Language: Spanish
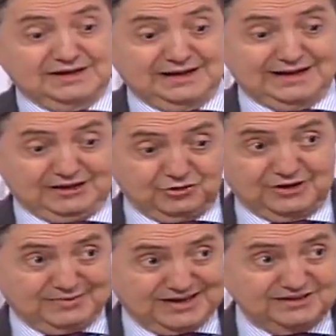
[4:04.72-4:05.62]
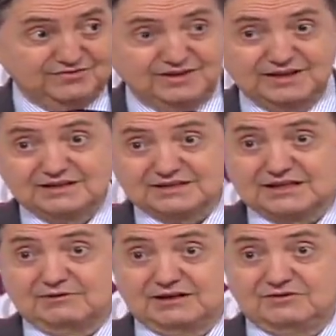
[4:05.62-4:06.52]
en la zona más difícil que
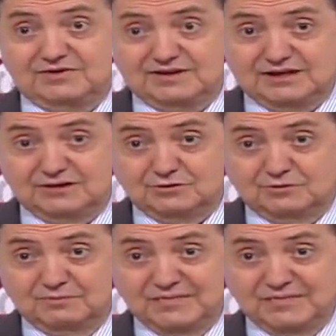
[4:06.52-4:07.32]
estaba defendiendo.